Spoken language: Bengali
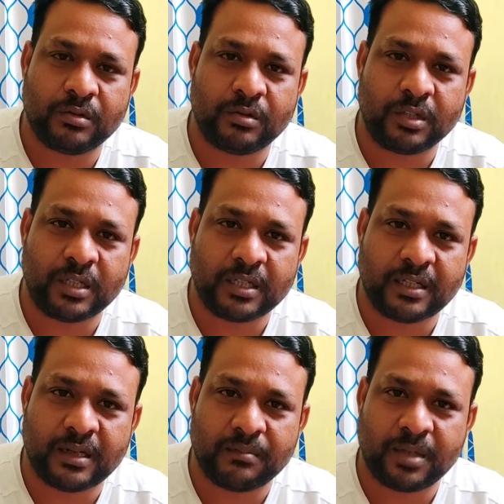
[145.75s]
কন্ট্যাক্ট
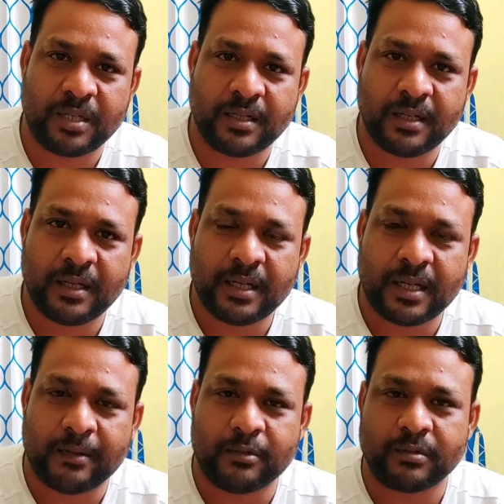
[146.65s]
নাম্বার
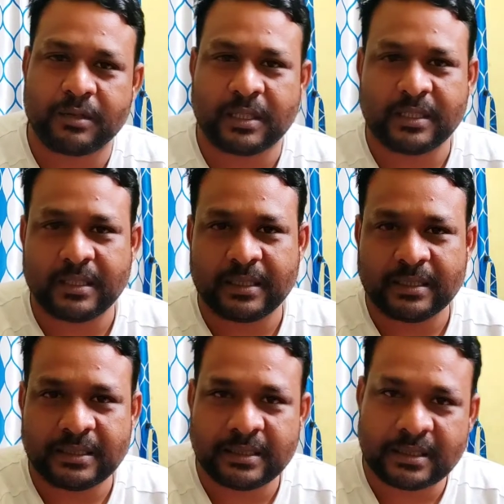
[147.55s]
এবং তাদের কি
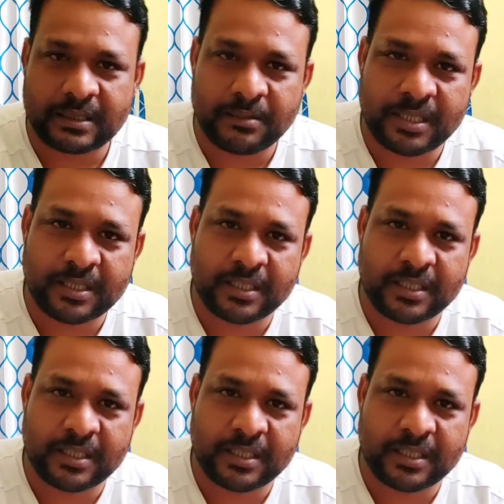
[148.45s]
সিস্টেমে